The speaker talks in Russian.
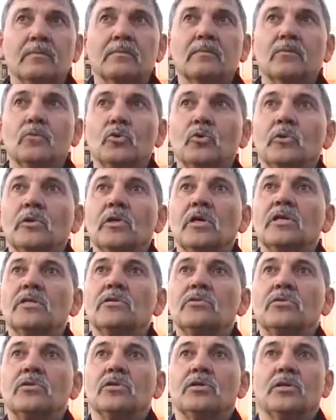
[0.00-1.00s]
Ну,
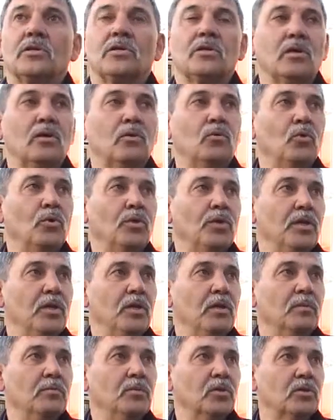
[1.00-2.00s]
лазят на чердак, курили,
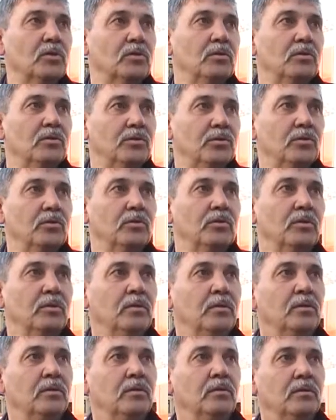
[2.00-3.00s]
может, и что.
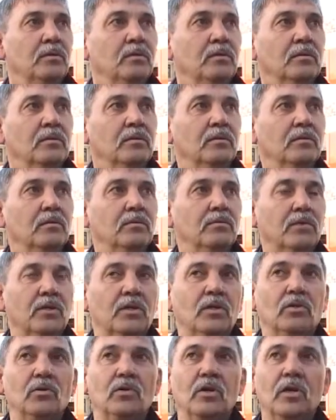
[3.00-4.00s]
Выкинули